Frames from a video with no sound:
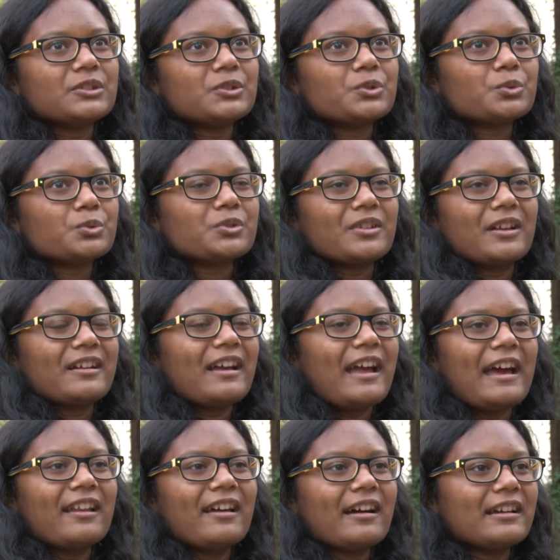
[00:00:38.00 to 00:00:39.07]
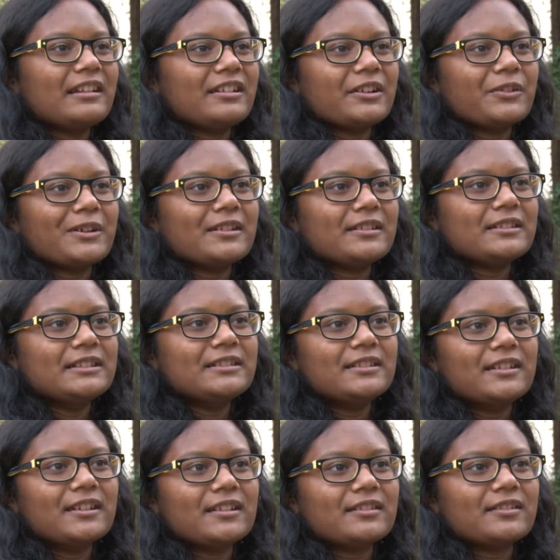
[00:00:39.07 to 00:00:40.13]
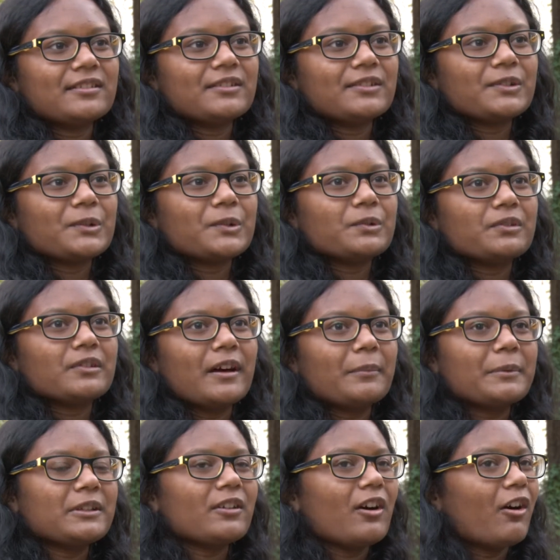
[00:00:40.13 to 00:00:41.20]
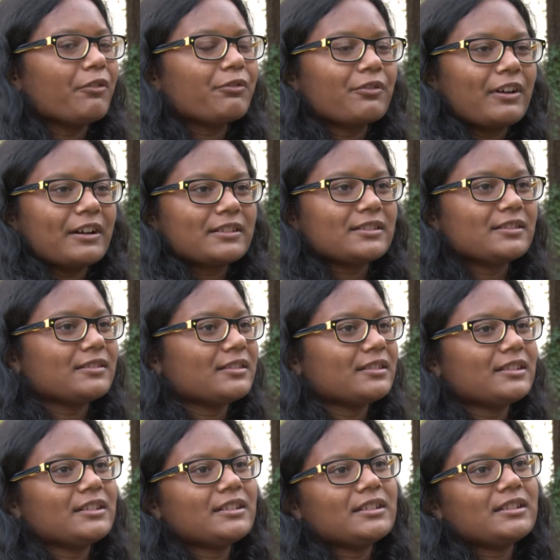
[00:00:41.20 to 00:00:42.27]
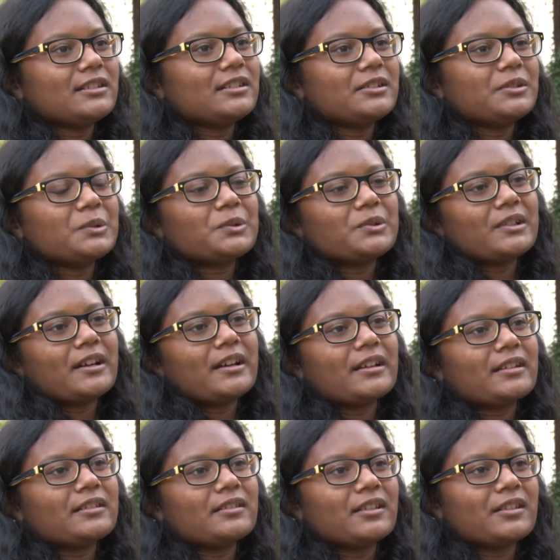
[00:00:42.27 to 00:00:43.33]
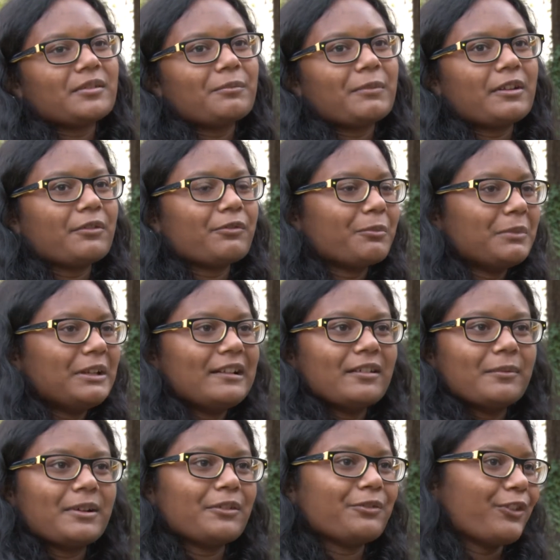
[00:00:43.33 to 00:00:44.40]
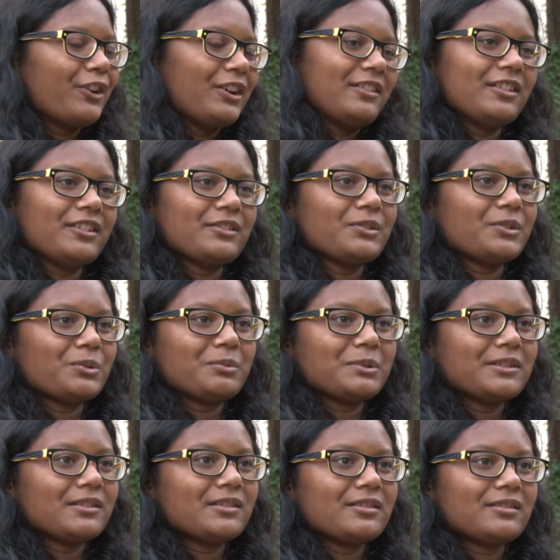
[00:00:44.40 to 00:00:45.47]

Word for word: so an keine Erinnerungen in Indien und da bin ich aufgewachsen in Österreich. Das sind meine Familie, meine Freunde und somit,